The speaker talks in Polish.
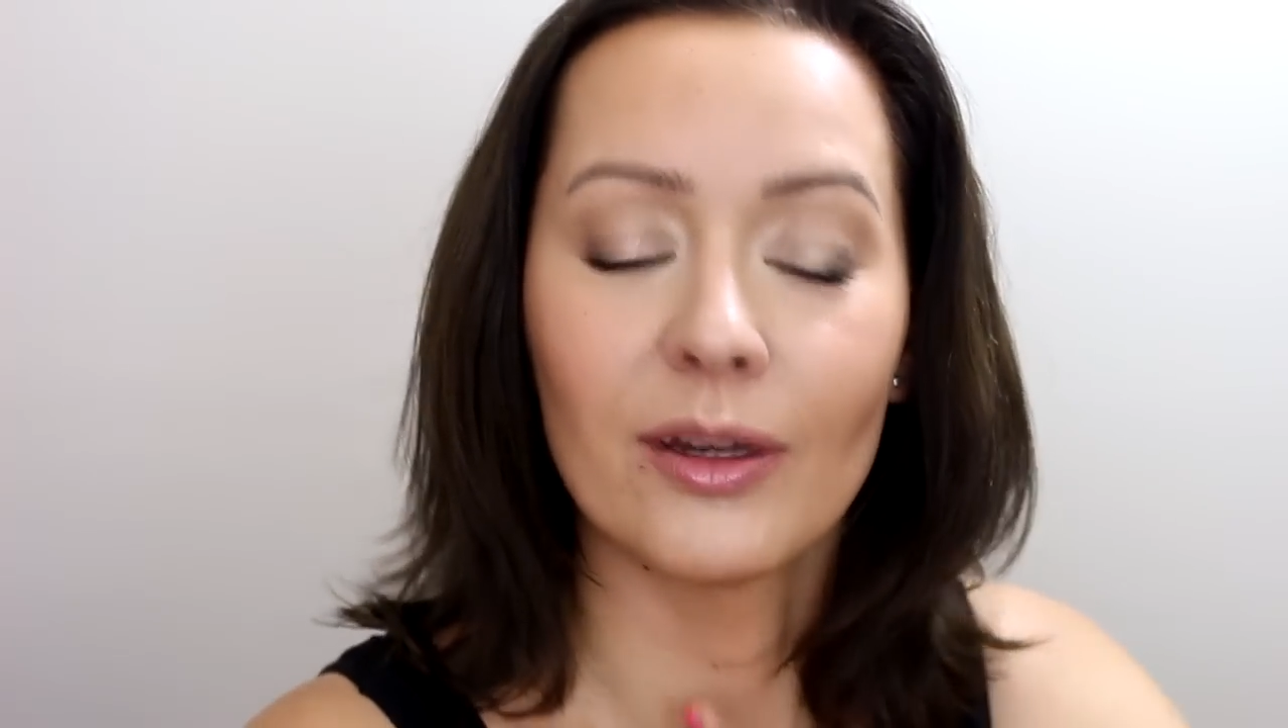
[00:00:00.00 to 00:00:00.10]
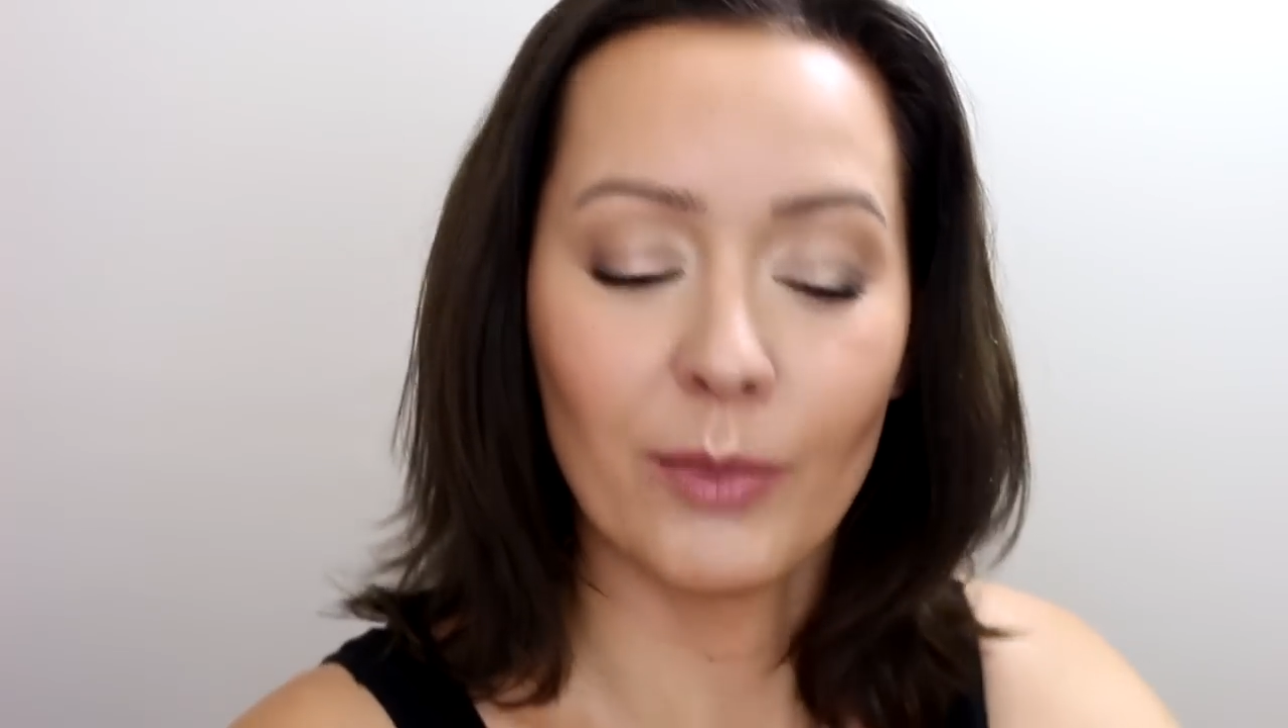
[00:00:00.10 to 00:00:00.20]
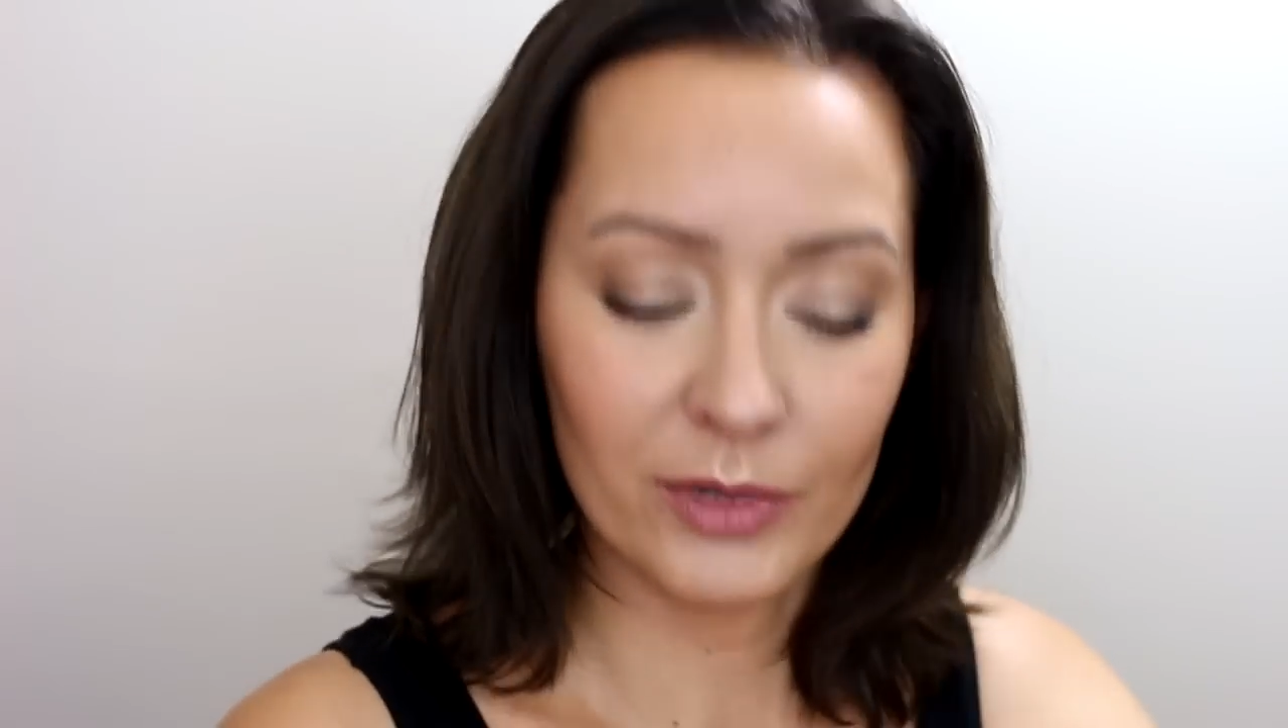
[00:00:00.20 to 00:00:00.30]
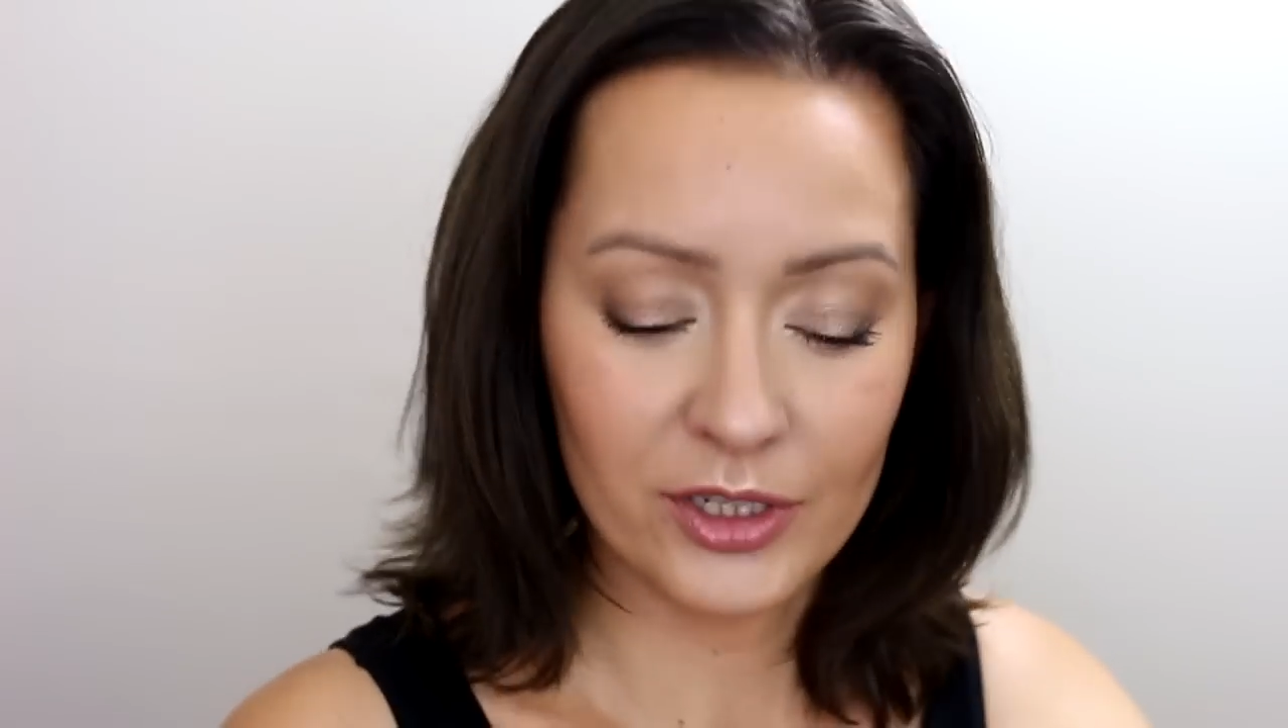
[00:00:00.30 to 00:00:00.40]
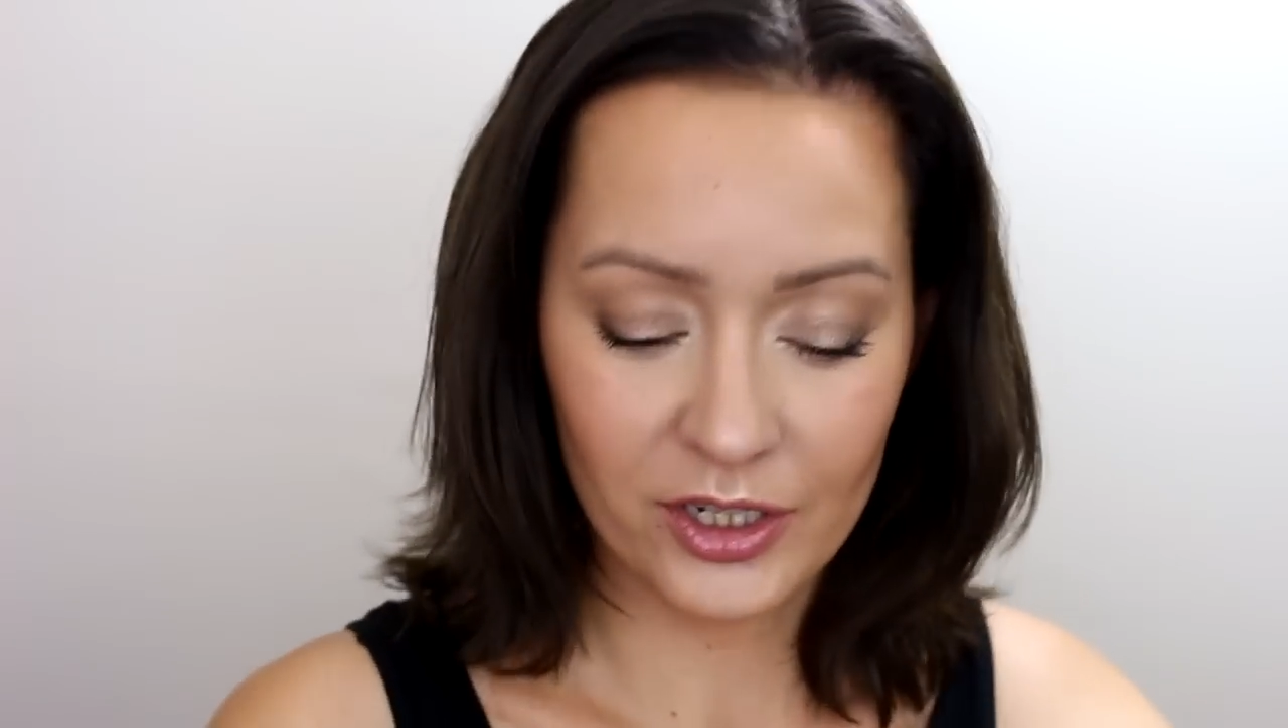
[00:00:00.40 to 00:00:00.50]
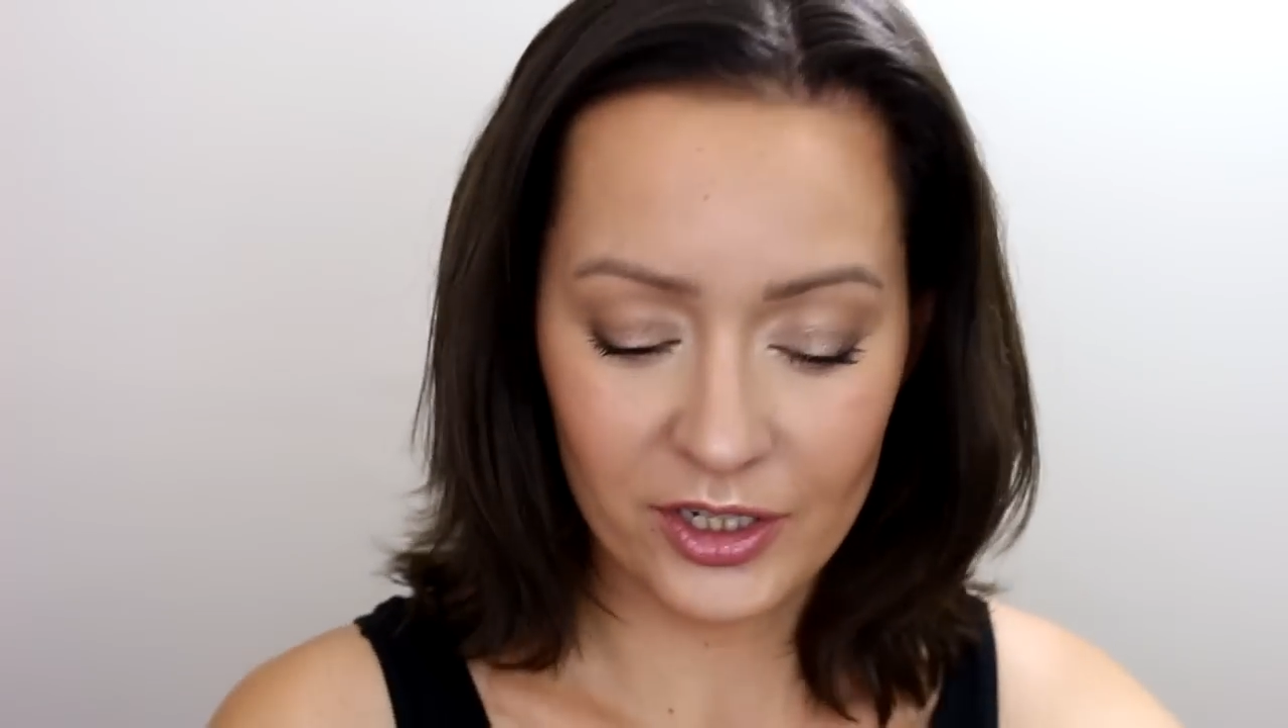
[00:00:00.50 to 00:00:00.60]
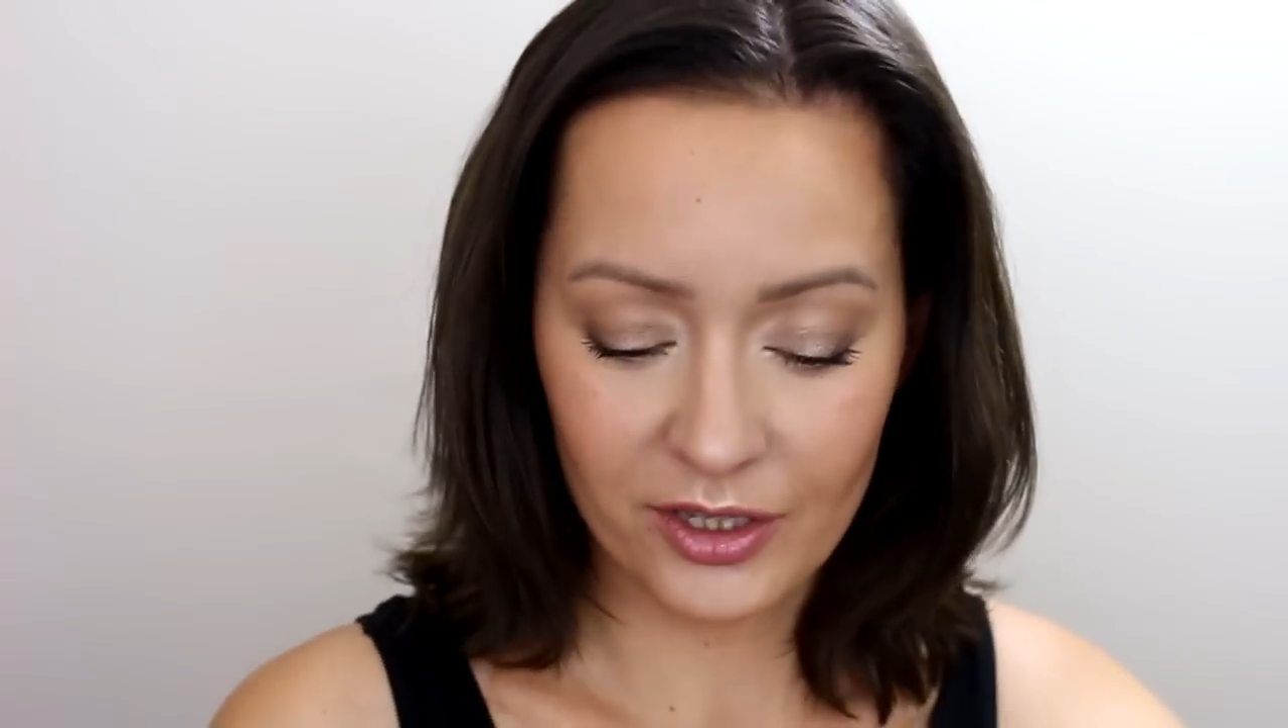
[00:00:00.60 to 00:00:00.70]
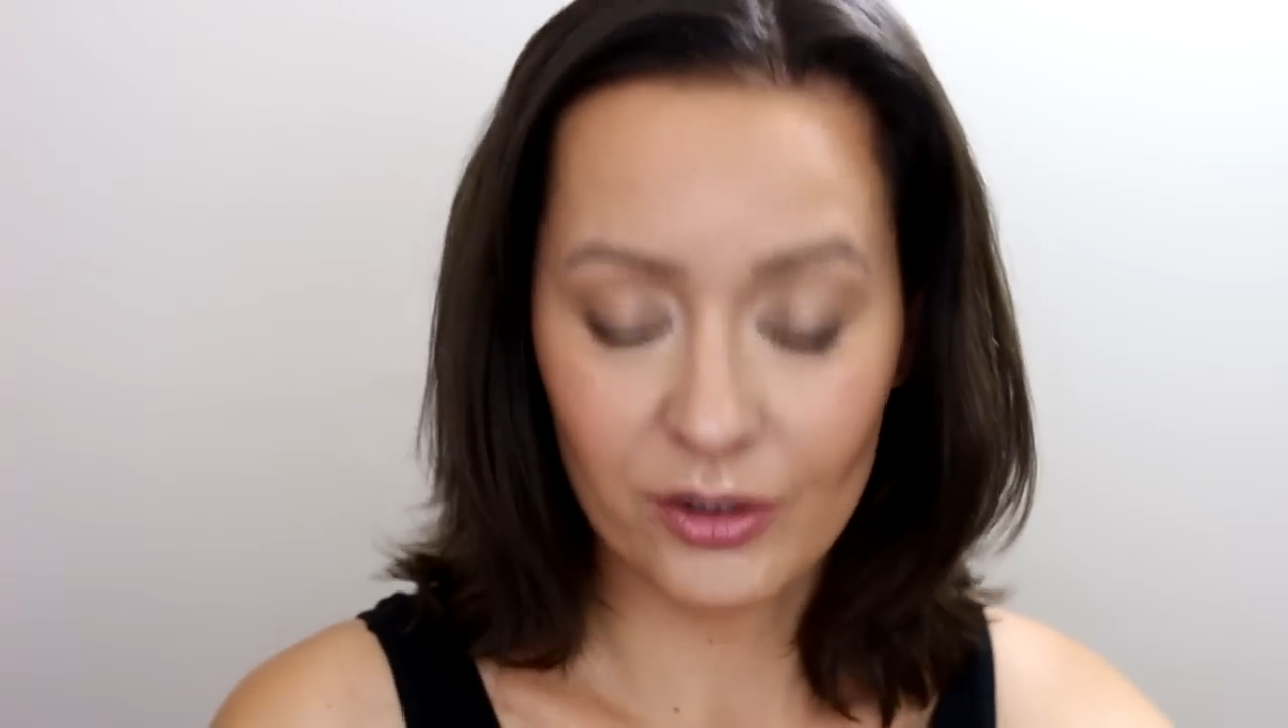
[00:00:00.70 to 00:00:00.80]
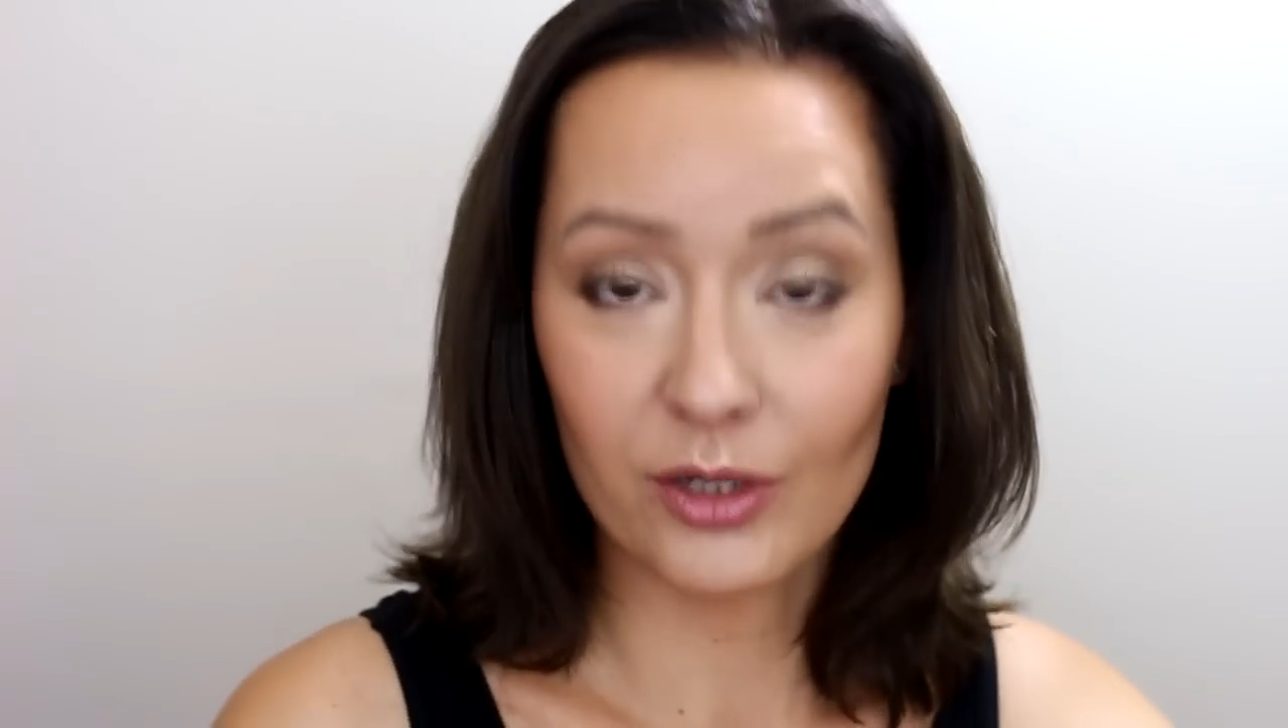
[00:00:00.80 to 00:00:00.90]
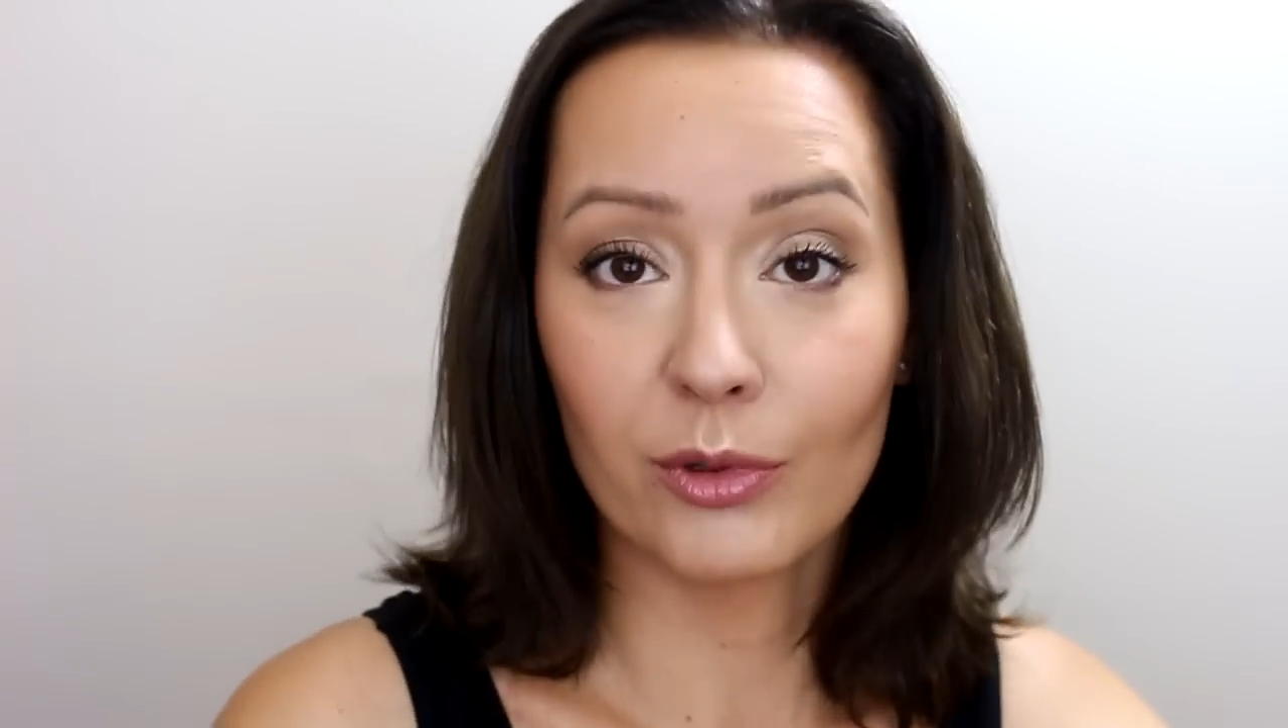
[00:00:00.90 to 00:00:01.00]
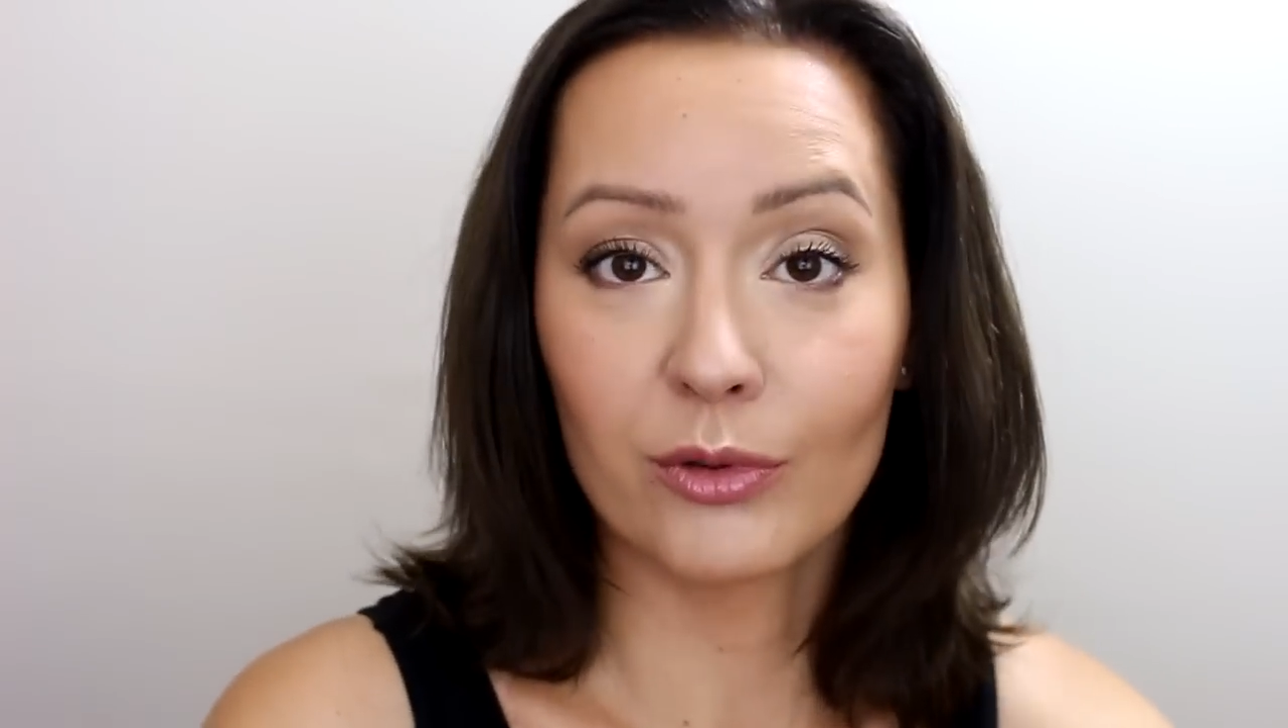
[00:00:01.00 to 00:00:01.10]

E, mam nadzieję, że te osoby,